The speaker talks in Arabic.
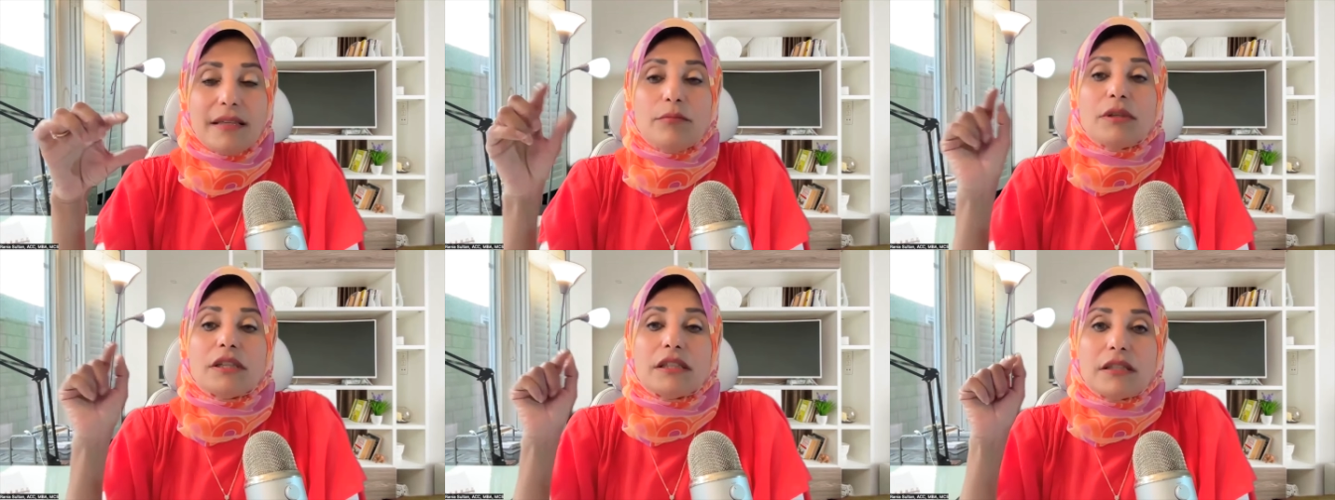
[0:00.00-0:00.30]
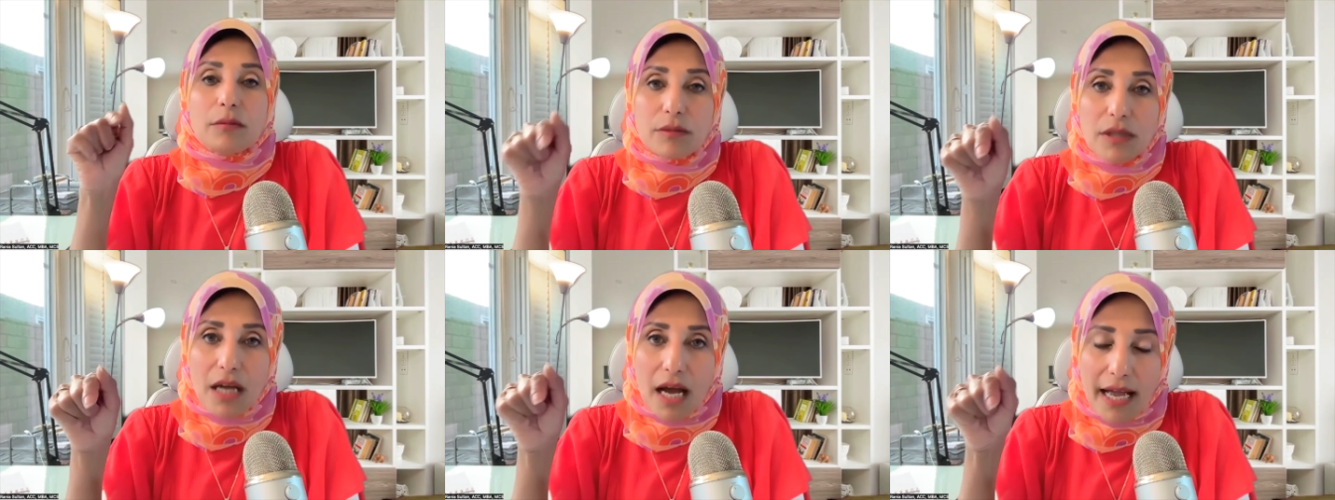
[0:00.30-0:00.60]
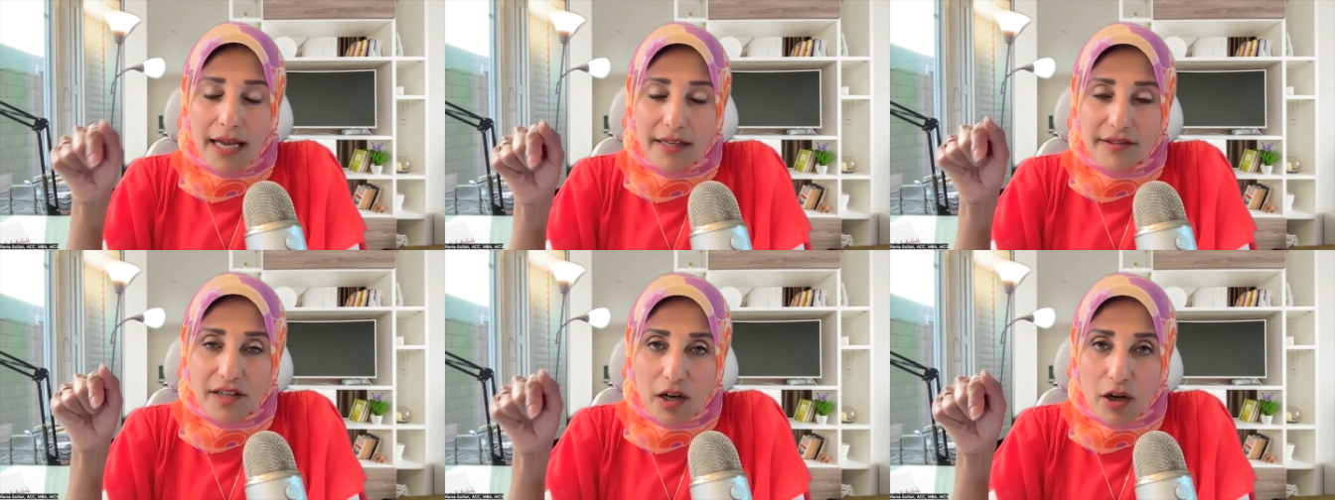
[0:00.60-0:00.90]
من ضمنها
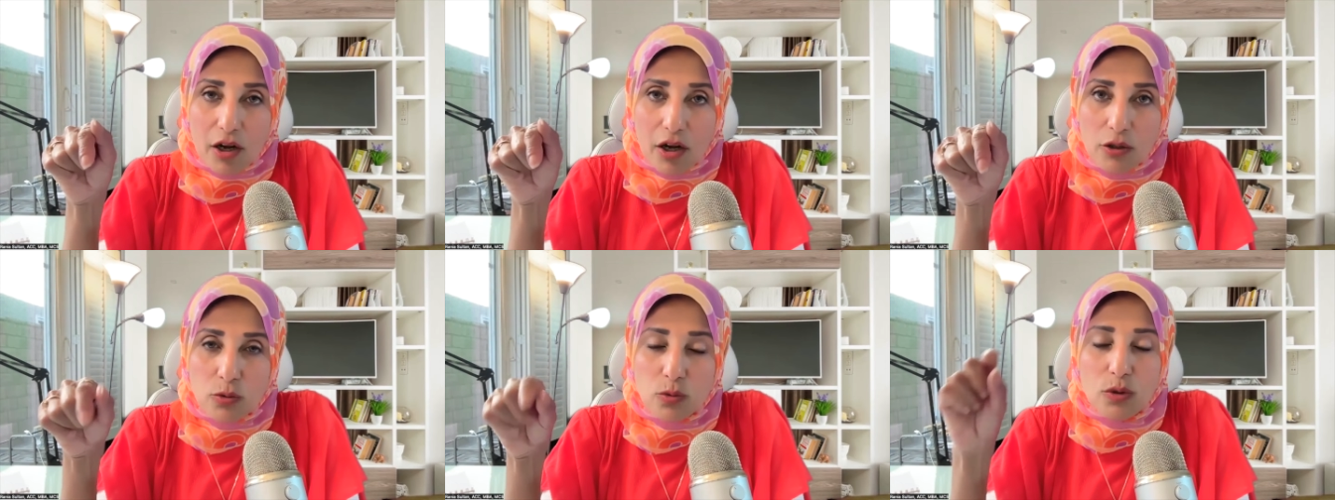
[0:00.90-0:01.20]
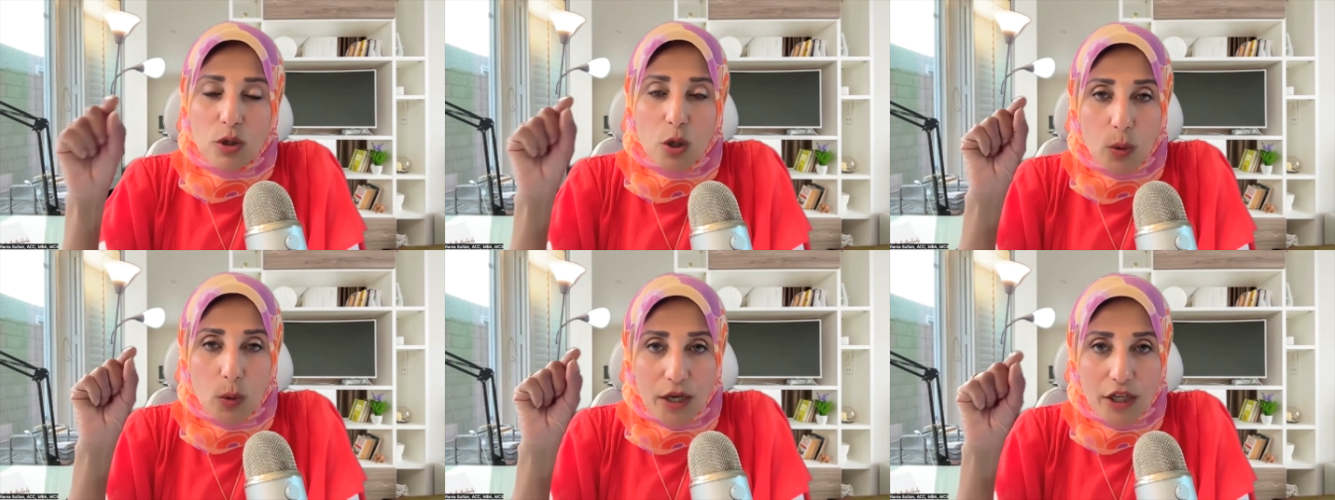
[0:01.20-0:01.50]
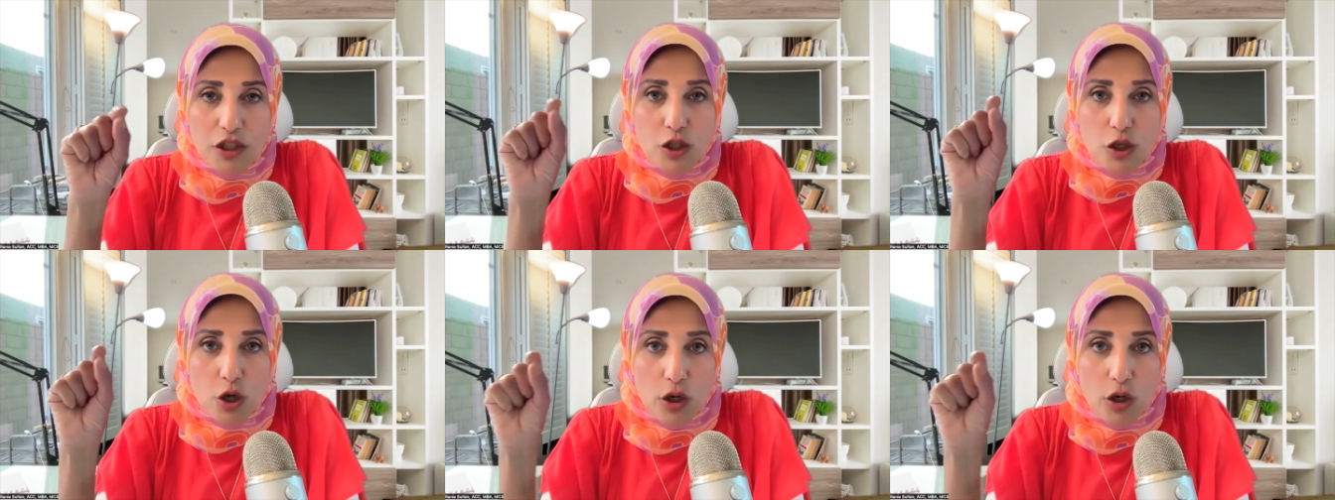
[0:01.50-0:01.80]
هذا القانون هو
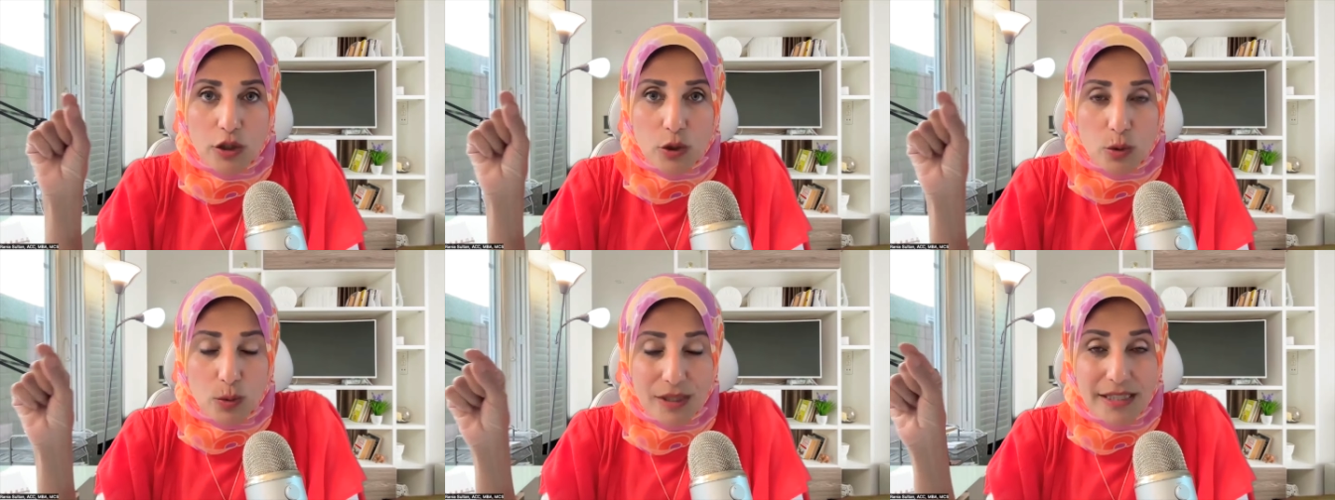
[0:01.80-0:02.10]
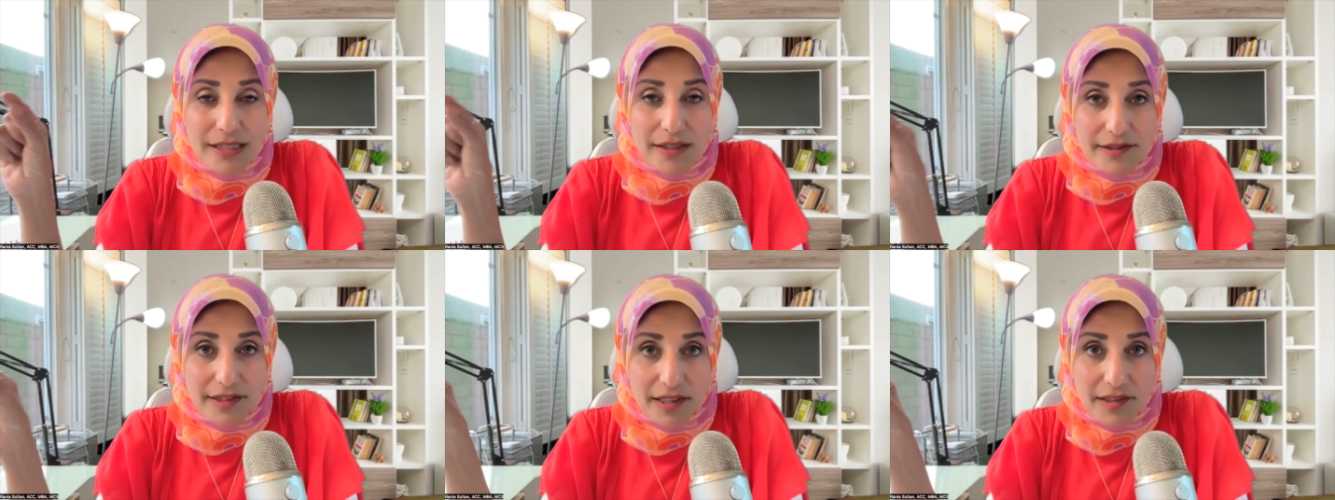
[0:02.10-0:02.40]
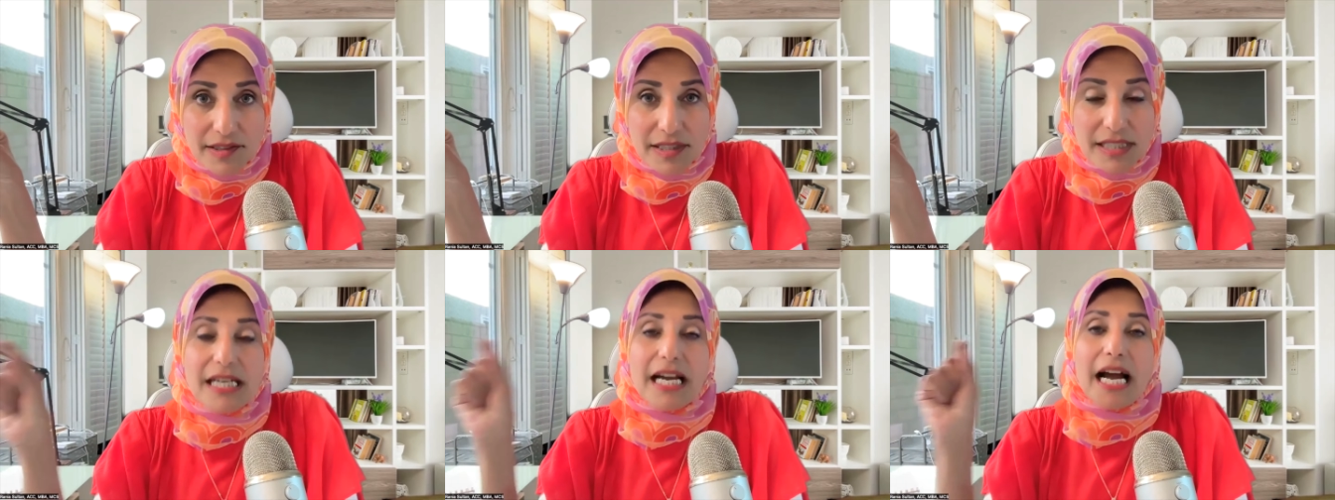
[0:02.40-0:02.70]
اتش ار 2060
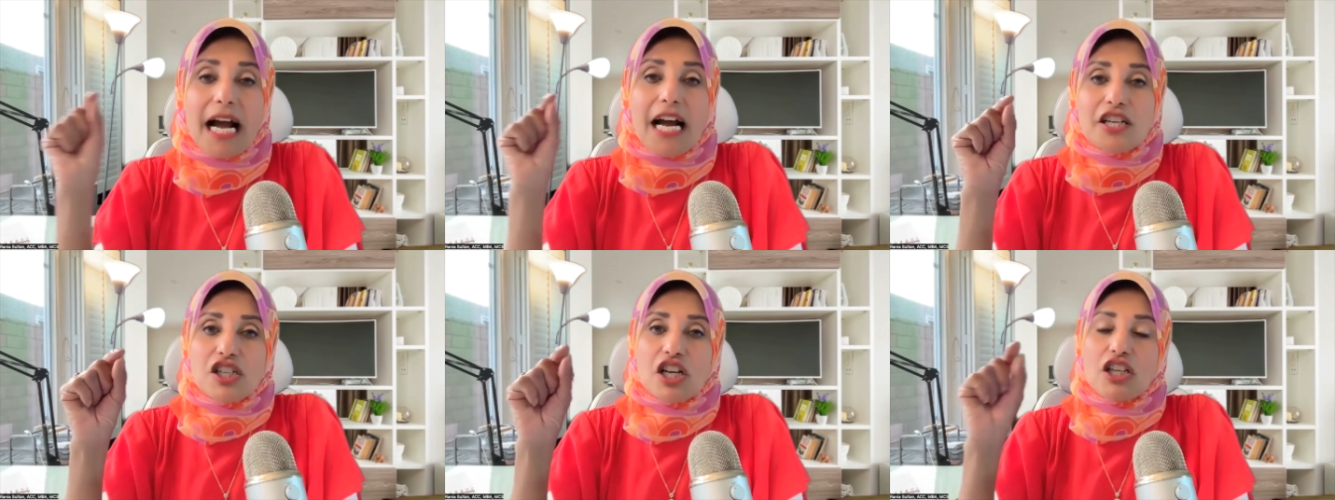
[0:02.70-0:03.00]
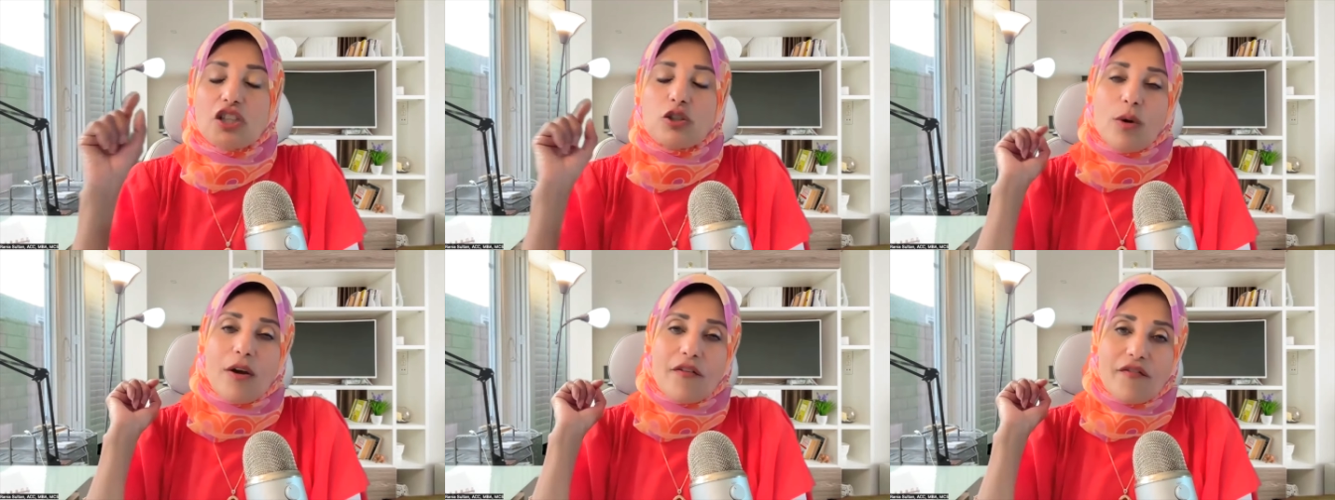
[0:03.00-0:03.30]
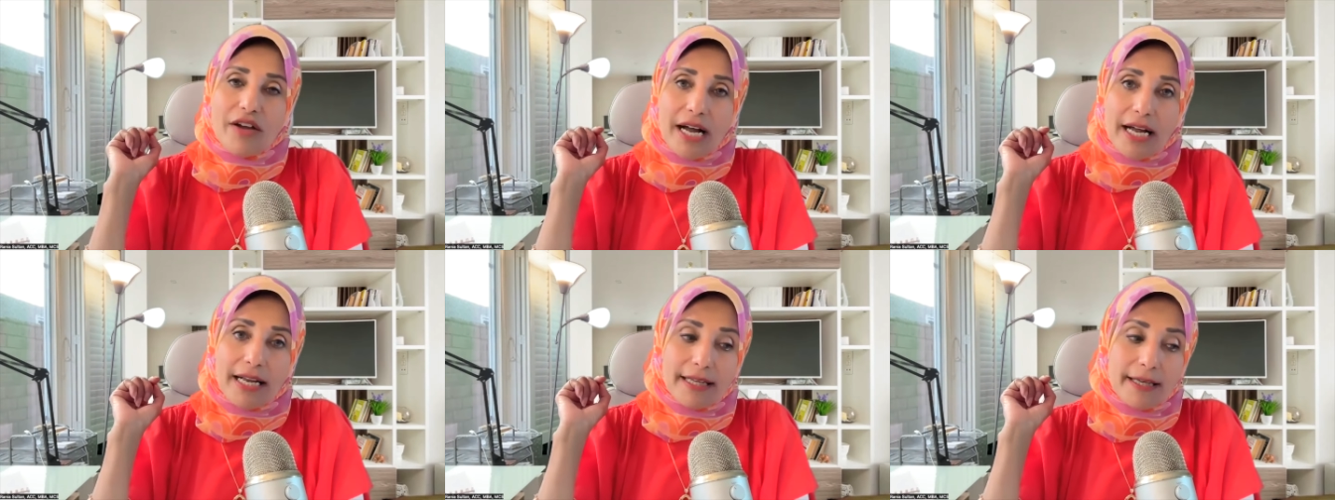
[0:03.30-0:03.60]
عشان
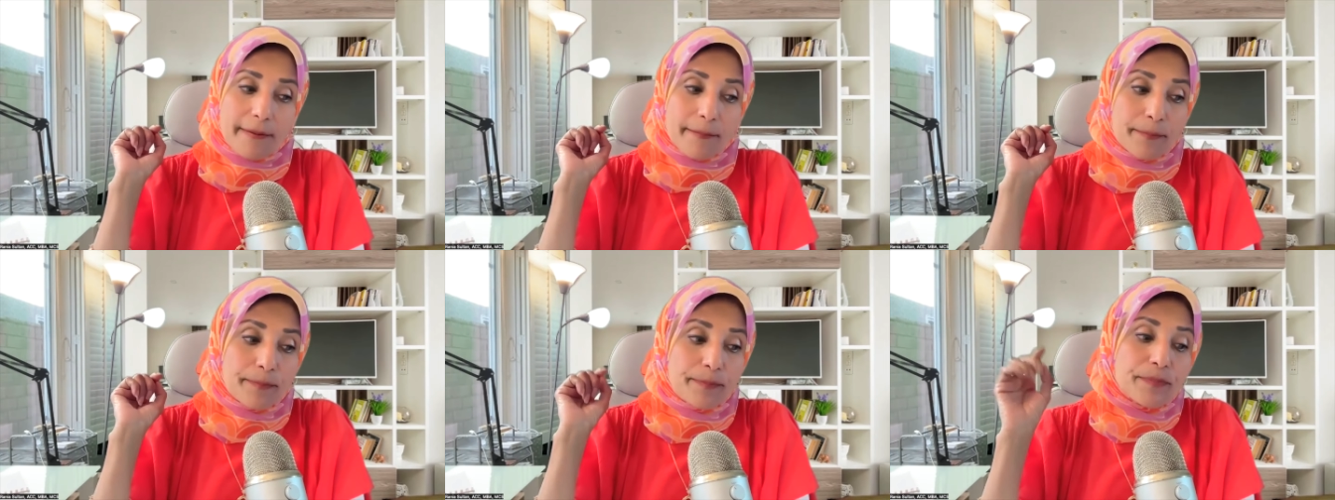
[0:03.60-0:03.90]
توافق عليه